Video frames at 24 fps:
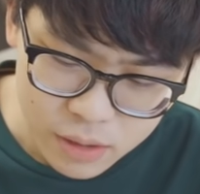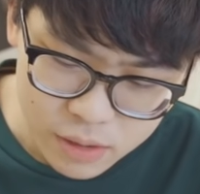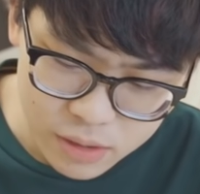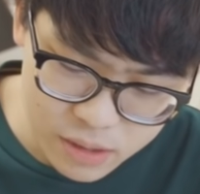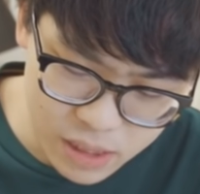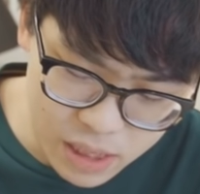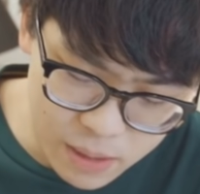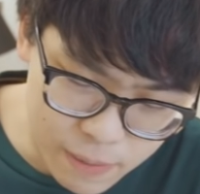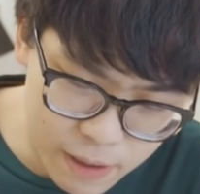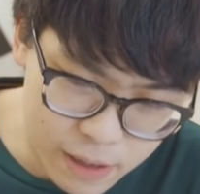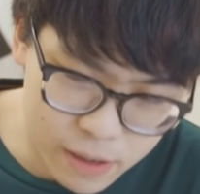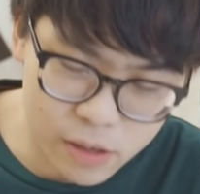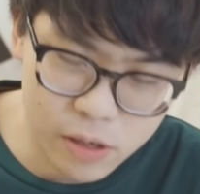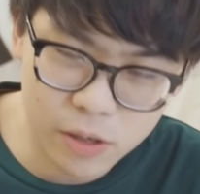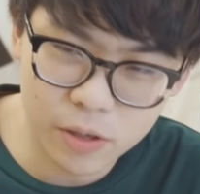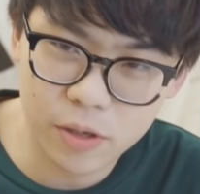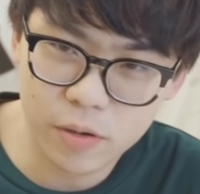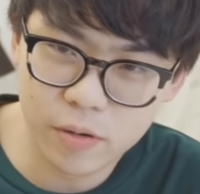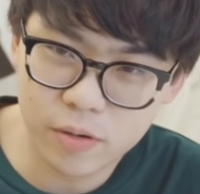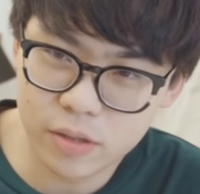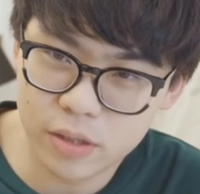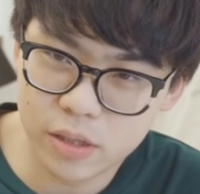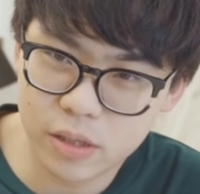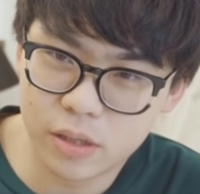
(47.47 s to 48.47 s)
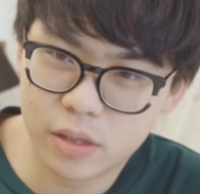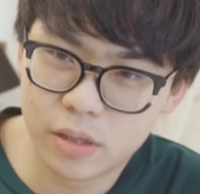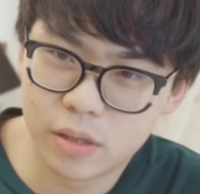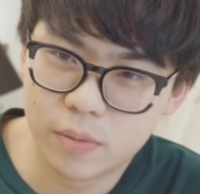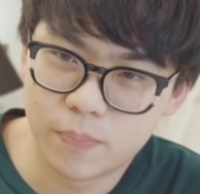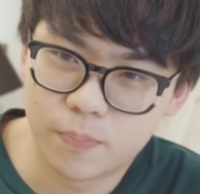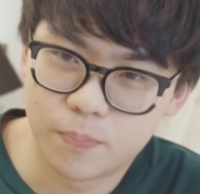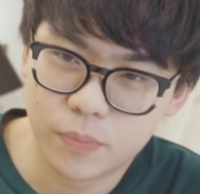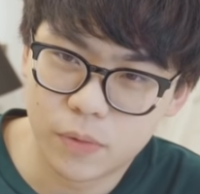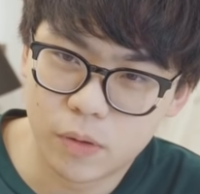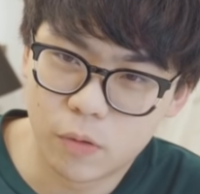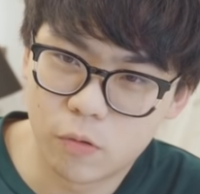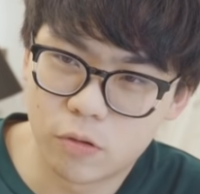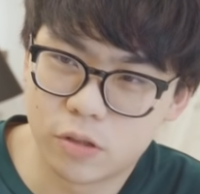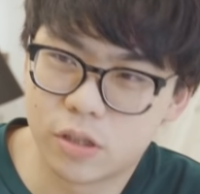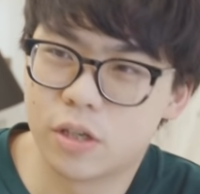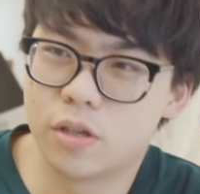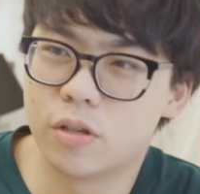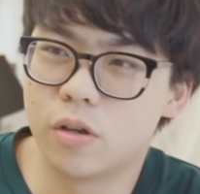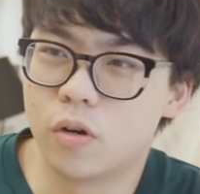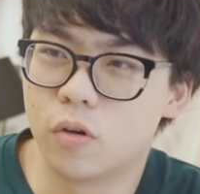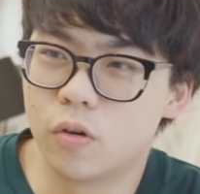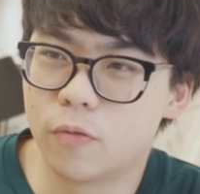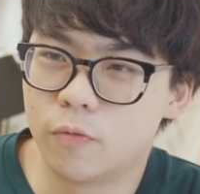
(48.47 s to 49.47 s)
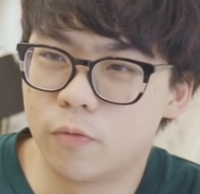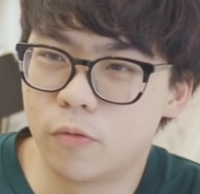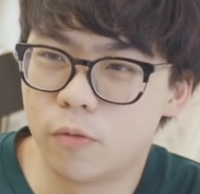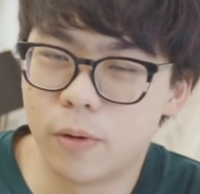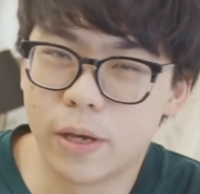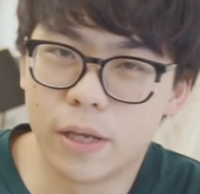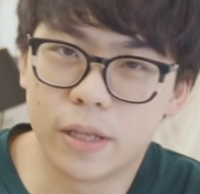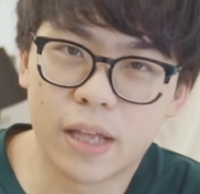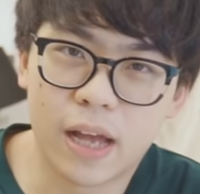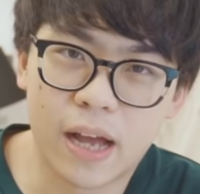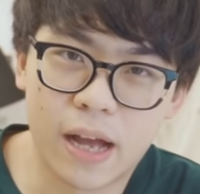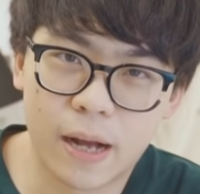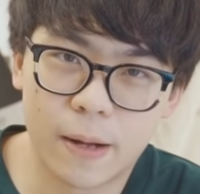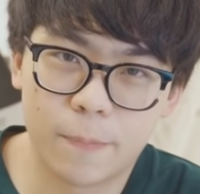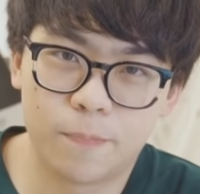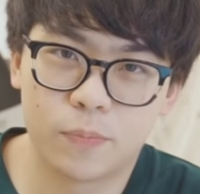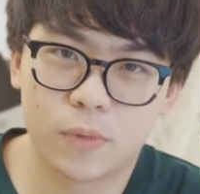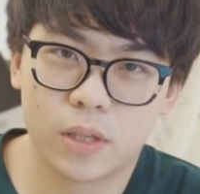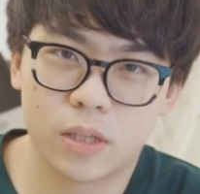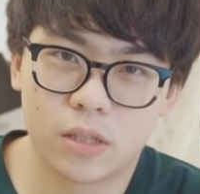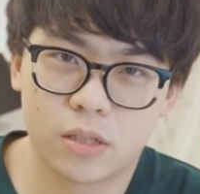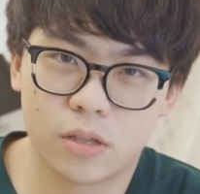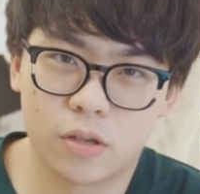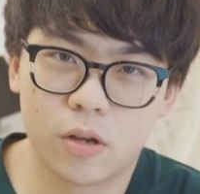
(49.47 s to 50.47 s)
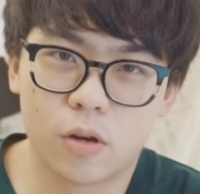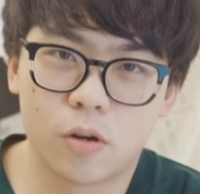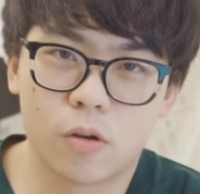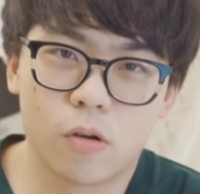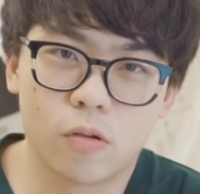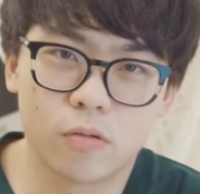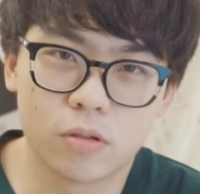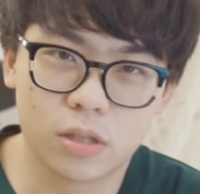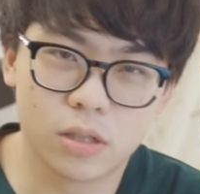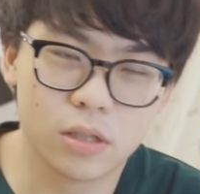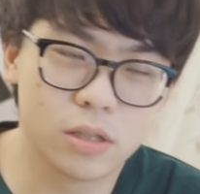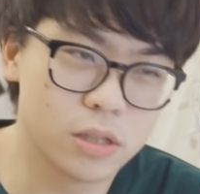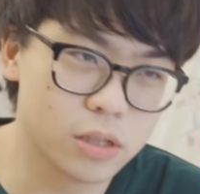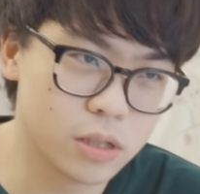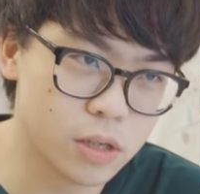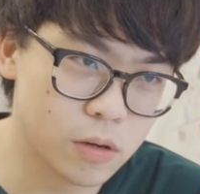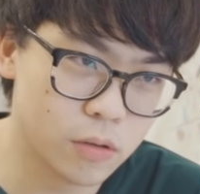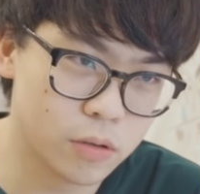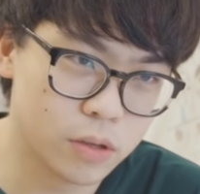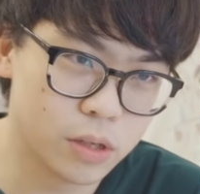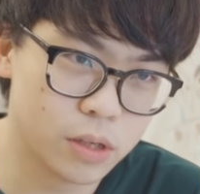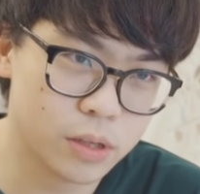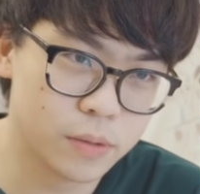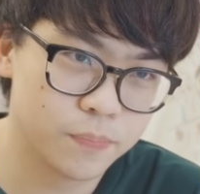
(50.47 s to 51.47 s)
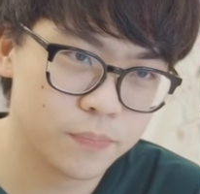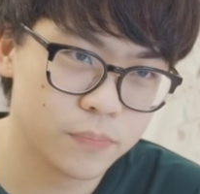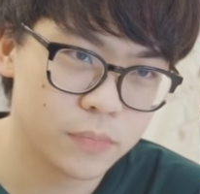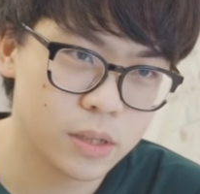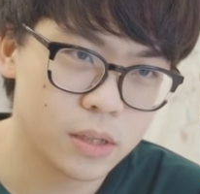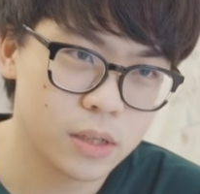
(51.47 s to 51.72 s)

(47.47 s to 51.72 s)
这一盘和牛是我先用 foodpanda 叫到公司之后呢，